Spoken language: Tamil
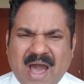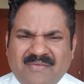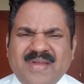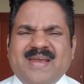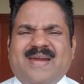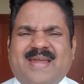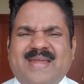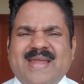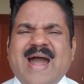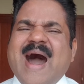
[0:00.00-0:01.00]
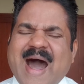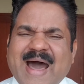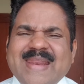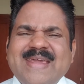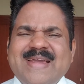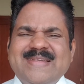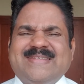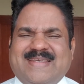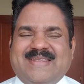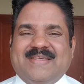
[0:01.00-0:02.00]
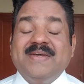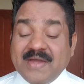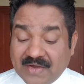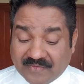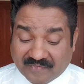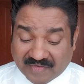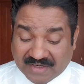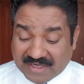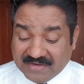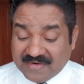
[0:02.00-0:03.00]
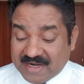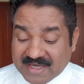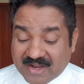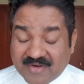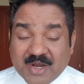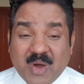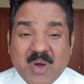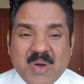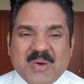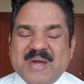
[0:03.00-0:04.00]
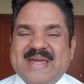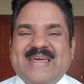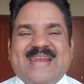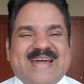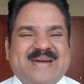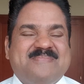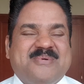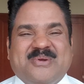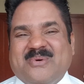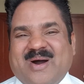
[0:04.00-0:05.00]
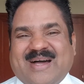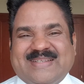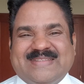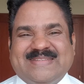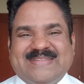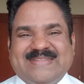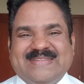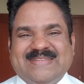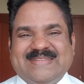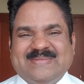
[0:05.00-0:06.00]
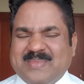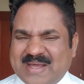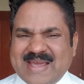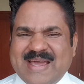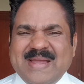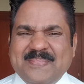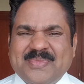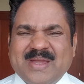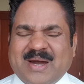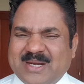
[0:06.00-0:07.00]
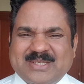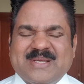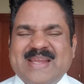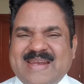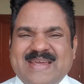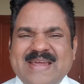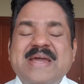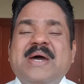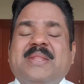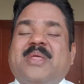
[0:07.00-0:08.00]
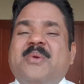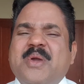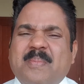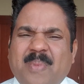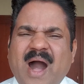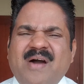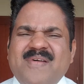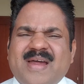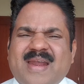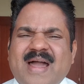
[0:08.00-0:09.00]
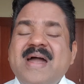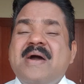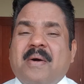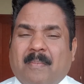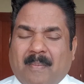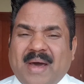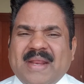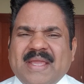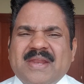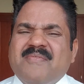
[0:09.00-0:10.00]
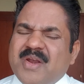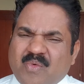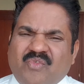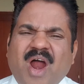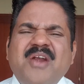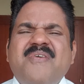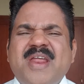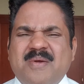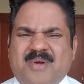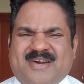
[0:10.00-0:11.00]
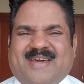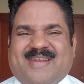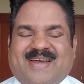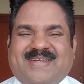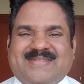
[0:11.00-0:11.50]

அவைகளை அறிக்கை செய்து விட்டு விடுகிறவனோ இறக்கம் பெறுவான் பாருங்கள் அன்ற சொல்லார் தன்னுடைய பாவங்களை மறைக்கிறவன் வாழ்வடைய மாட்டானா